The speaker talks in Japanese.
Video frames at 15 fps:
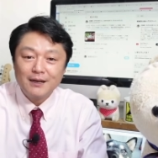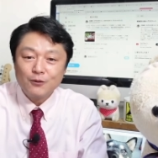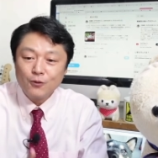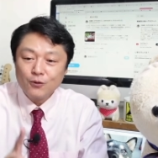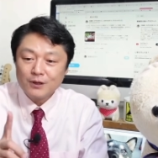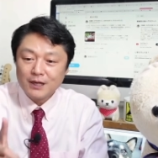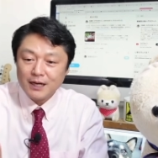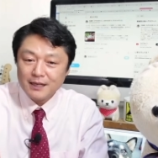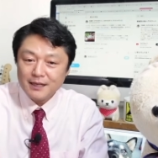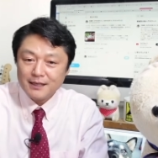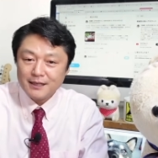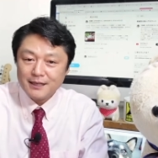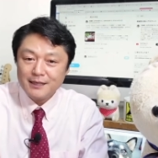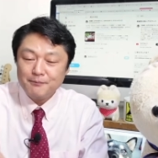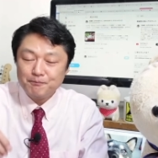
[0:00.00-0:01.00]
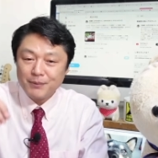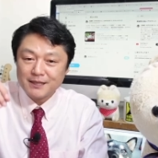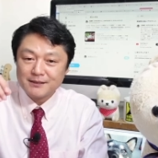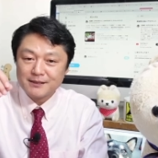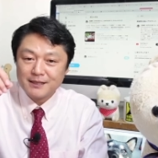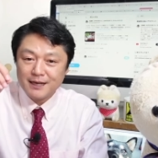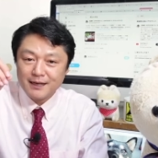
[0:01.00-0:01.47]
今回一
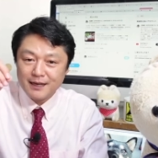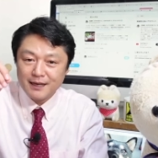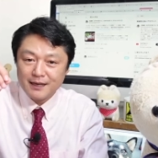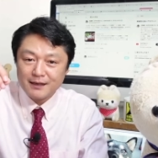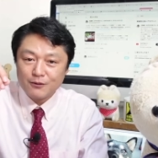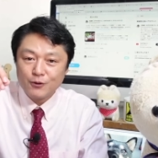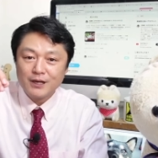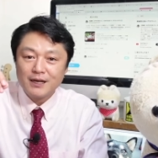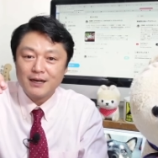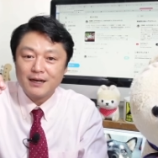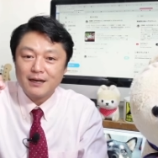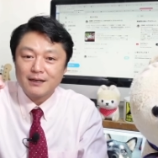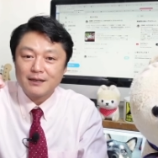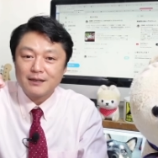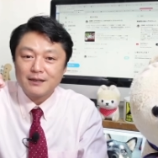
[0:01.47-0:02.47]
発だけこれが